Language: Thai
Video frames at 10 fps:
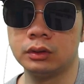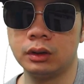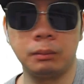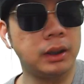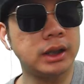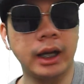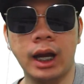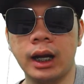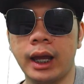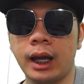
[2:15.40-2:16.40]
ไม่ใช่ครั้ง
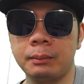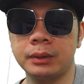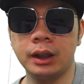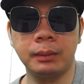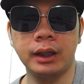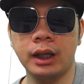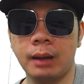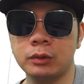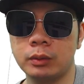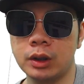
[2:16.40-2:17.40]
แรกครับที่พยายาม
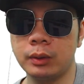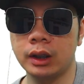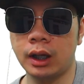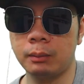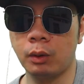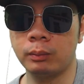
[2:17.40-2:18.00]
จบชีวิตครับผม